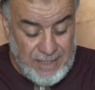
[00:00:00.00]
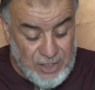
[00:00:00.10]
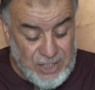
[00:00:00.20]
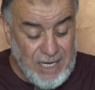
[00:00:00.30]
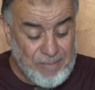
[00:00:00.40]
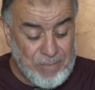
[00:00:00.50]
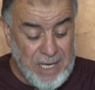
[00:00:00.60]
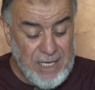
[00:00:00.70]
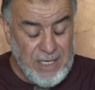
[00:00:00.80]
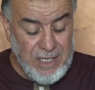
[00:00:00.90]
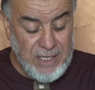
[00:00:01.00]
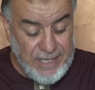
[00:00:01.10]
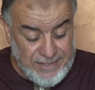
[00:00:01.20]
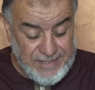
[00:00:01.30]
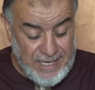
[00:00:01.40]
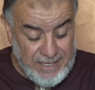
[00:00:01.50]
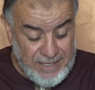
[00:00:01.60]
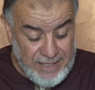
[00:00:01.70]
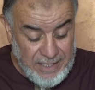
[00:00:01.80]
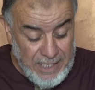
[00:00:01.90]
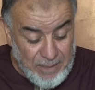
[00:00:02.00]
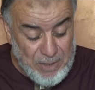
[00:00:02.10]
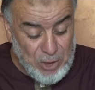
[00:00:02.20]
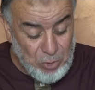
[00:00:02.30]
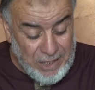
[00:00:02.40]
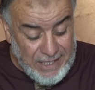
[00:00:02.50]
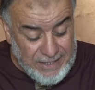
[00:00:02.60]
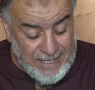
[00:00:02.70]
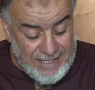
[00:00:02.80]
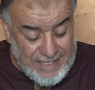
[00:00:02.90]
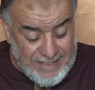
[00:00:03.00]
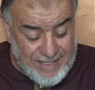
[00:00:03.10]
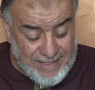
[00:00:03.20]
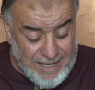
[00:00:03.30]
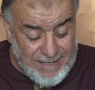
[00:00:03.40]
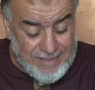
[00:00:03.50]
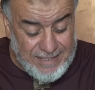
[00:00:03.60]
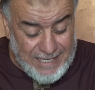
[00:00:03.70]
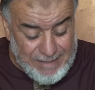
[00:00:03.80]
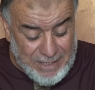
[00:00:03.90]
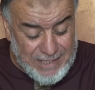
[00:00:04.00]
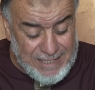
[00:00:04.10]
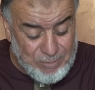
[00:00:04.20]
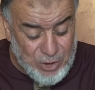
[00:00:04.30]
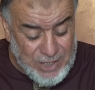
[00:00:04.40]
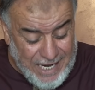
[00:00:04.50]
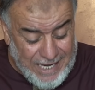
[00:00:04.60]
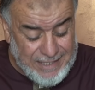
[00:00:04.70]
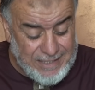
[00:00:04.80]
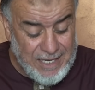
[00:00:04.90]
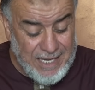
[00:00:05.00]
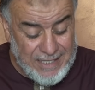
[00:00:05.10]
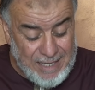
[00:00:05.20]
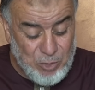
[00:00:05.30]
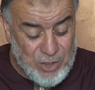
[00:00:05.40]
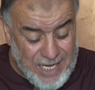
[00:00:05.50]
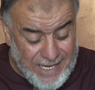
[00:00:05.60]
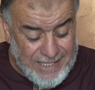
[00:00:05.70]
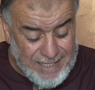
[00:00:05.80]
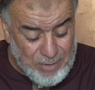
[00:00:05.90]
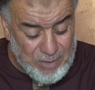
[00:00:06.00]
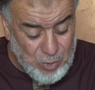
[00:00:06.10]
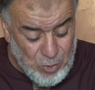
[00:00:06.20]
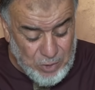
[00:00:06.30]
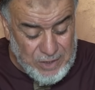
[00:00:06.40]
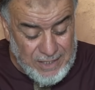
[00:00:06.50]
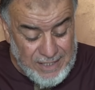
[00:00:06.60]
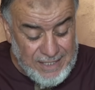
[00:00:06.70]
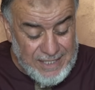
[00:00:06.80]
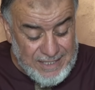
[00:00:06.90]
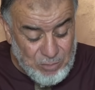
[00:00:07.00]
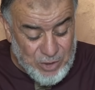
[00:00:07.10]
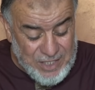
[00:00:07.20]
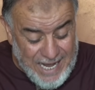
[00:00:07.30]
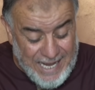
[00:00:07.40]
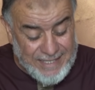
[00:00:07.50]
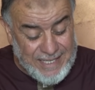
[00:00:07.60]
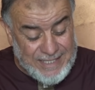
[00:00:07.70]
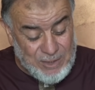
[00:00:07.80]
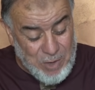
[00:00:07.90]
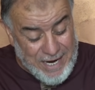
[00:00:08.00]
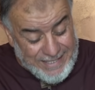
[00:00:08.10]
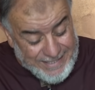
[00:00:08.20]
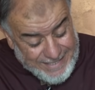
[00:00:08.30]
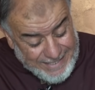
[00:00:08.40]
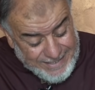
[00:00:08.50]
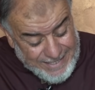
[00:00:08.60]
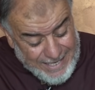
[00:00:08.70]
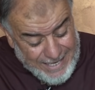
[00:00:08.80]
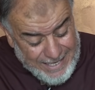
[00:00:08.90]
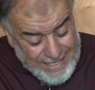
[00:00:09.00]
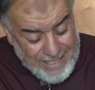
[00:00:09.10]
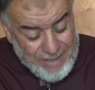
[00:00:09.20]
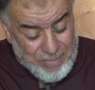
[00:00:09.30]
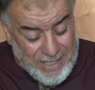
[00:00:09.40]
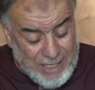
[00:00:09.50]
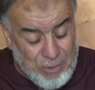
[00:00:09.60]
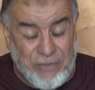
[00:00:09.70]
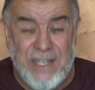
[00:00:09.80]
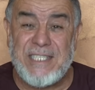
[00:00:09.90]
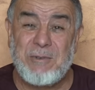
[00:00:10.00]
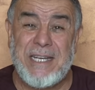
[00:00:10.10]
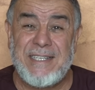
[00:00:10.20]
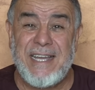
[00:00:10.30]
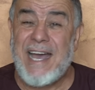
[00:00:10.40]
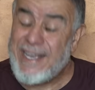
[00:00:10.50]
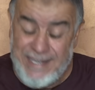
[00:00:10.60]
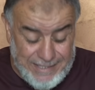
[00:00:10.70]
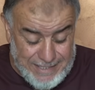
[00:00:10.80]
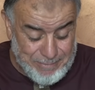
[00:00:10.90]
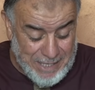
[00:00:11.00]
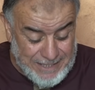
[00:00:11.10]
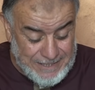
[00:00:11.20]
الشابة كنزة ابنة القرية التي اختارت العمل كمساعدة كمساعدة بالبيوت لمساعدة والدتها بعد وفاة والدها أي يتيمة